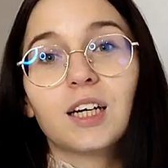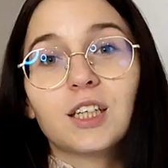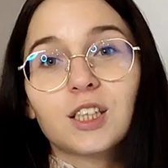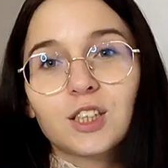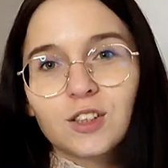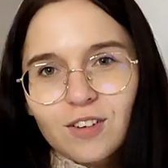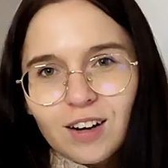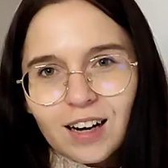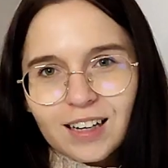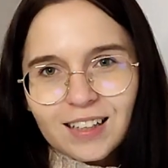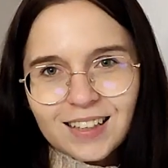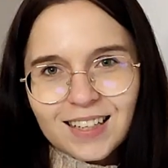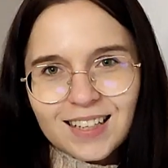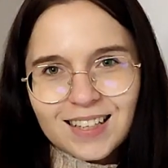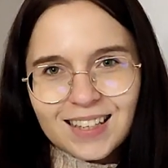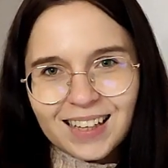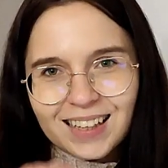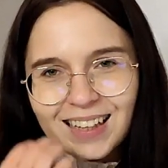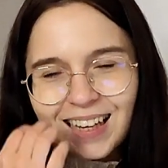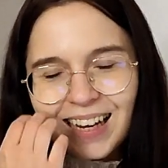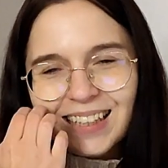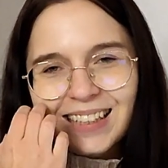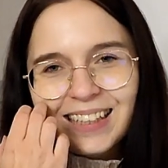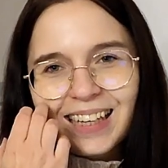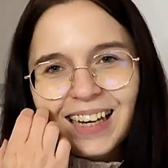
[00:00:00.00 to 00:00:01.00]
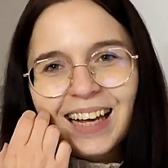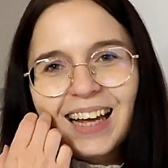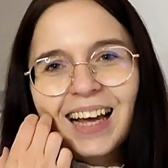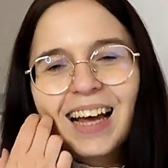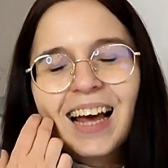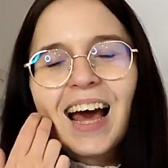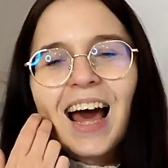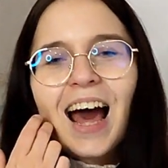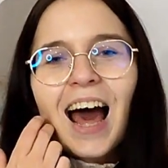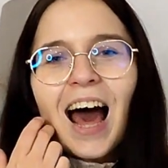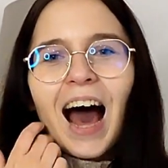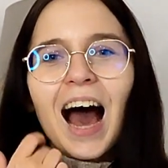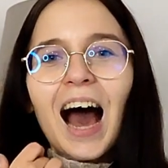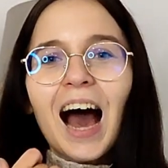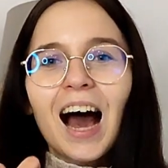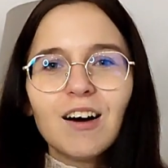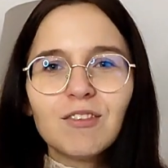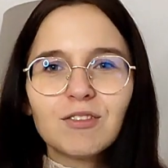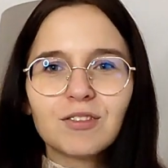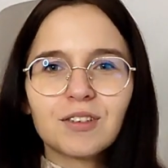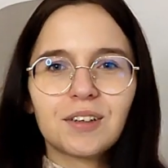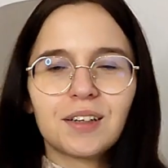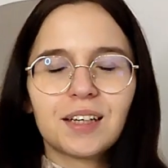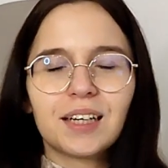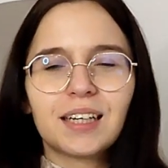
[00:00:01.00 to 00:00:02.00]
czwarte zadanie,
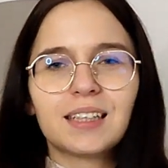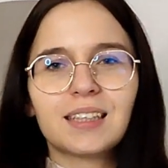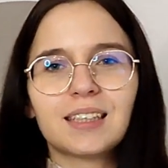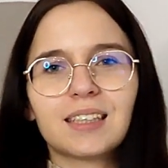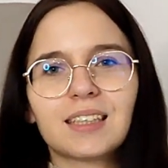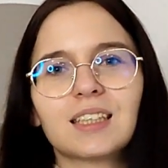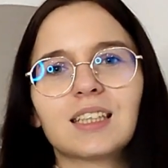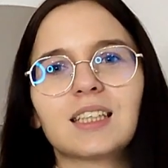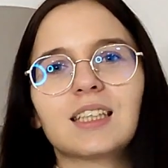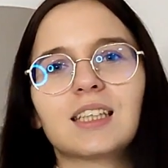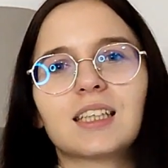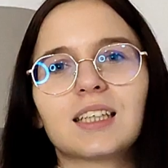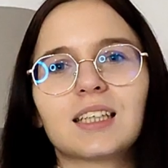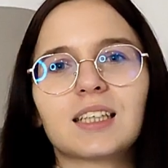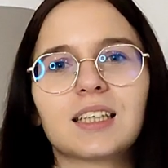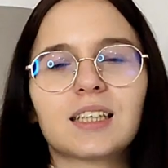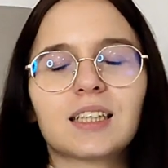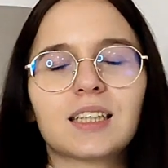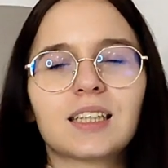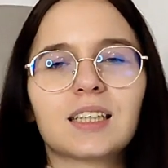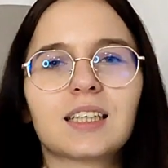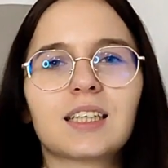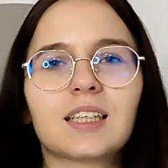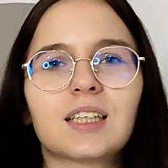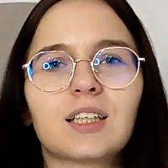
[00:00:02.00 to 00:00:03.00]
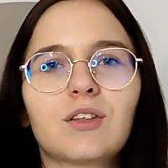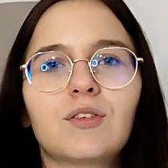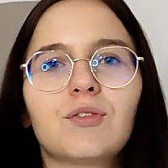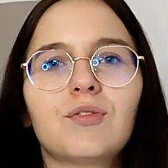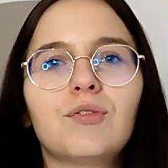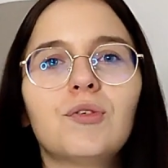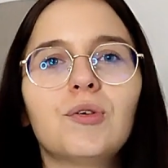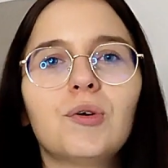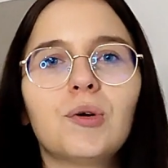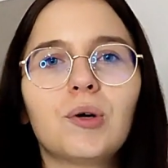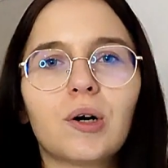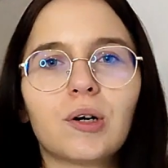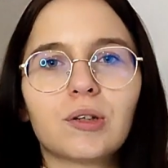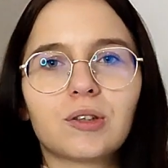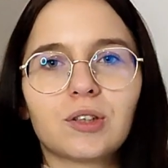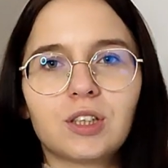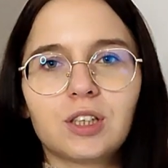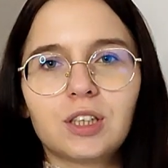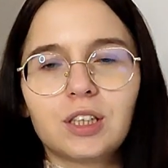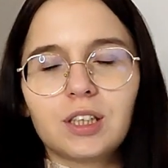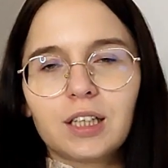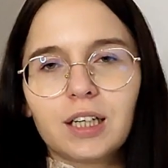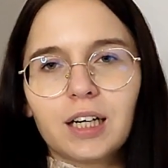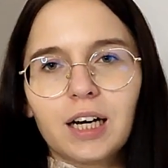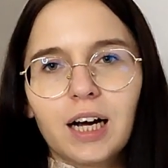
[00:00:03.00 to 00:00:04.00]
a w kolejnych e, dwóch
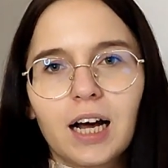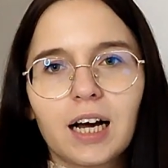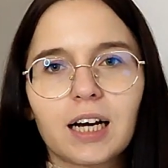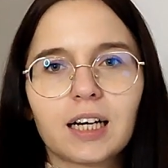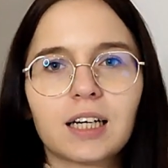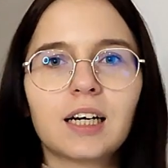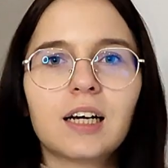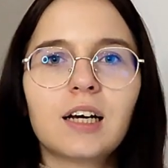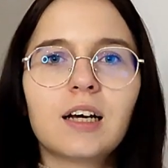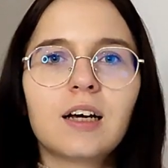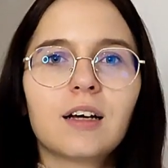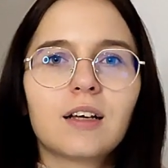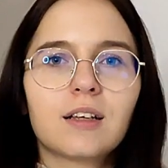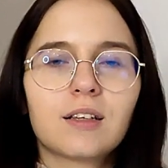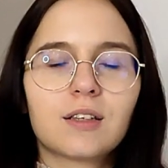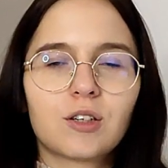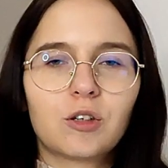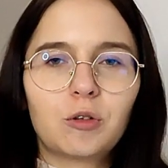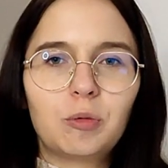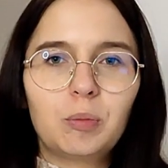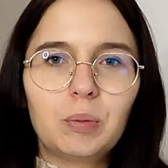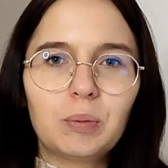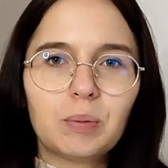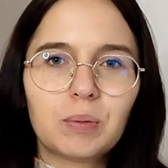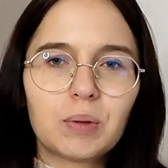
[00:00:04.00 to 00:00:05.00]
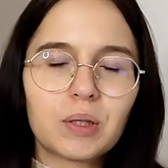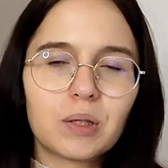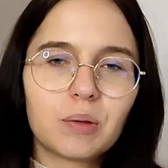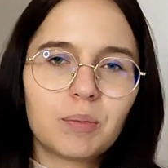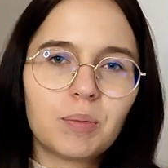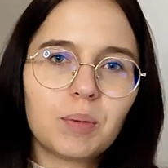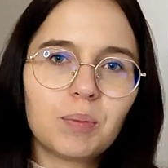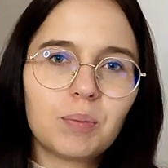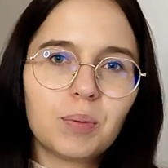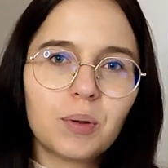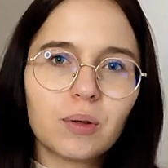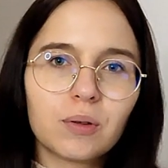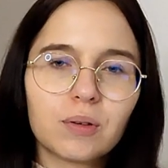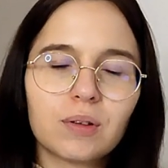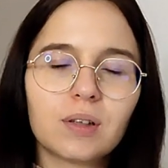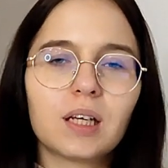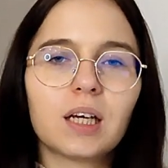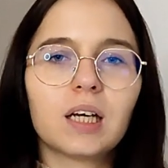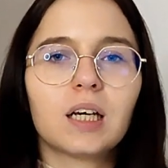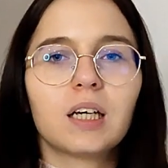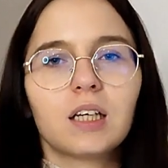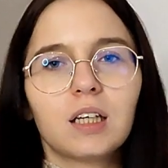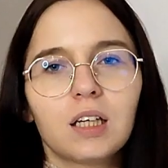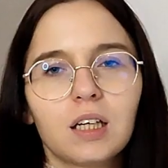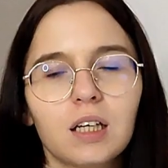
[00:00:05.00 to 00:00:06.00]
odcinkach zrobimy sobie
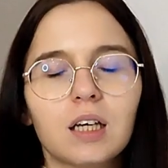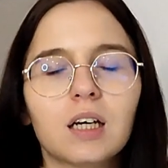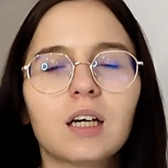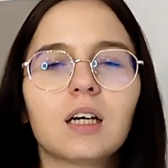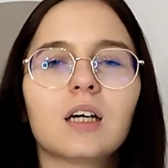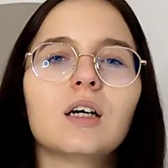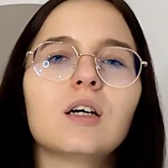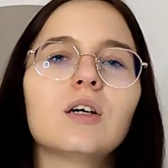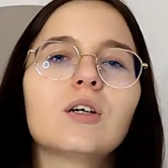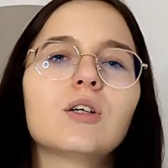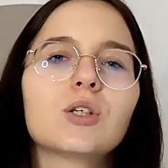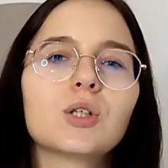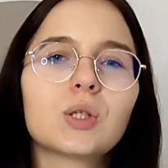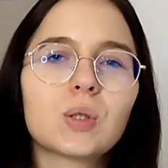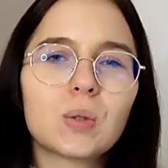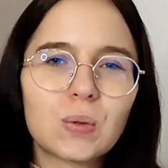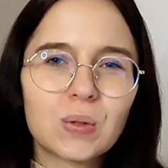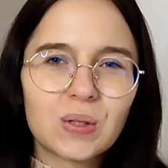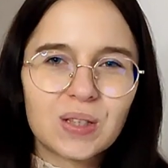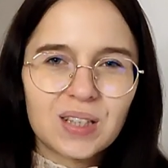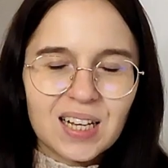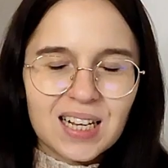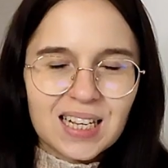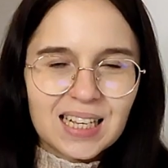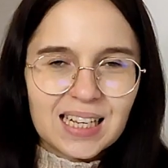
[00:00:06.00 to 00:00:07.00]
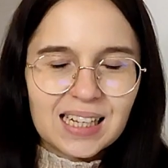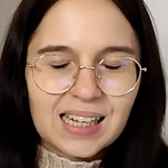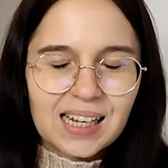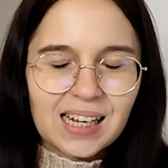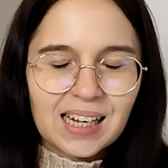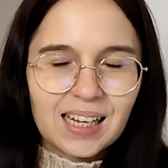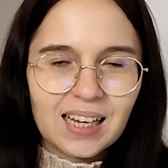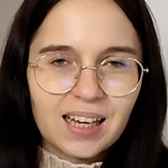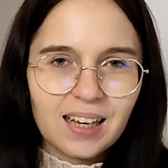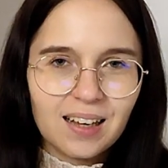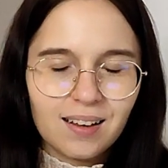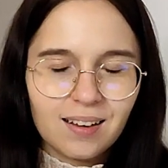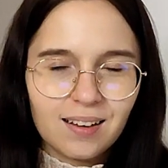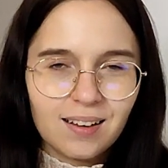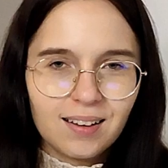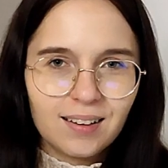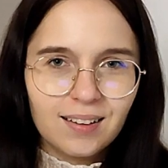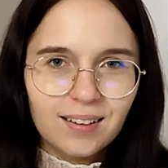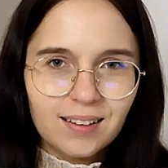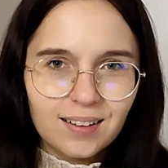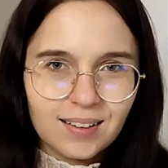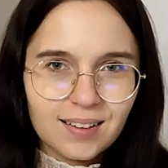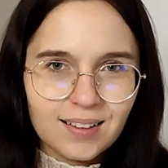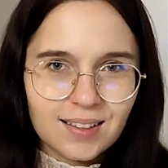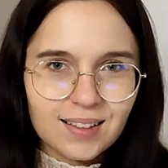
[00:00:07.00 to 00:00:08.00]
piąte i szóste zadanie
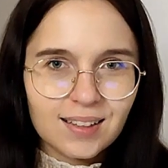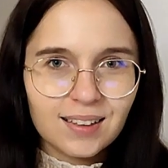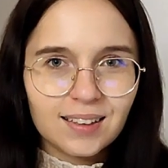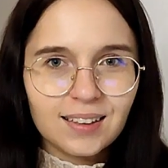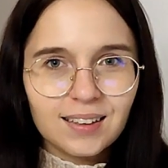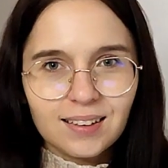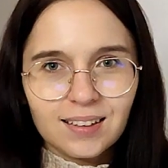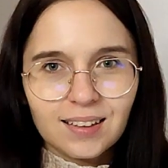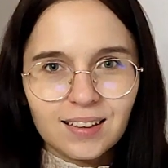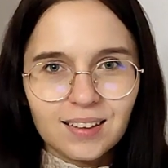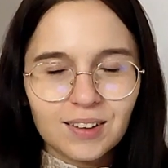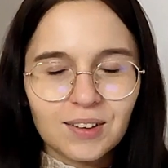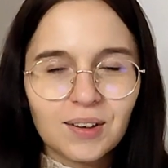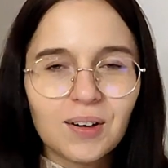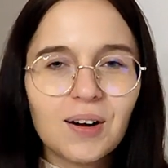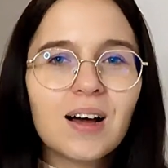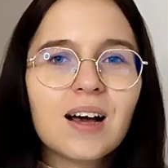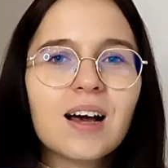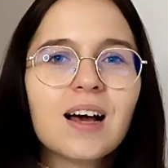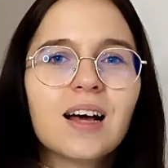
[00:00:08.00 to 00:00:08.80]
e, z readingu.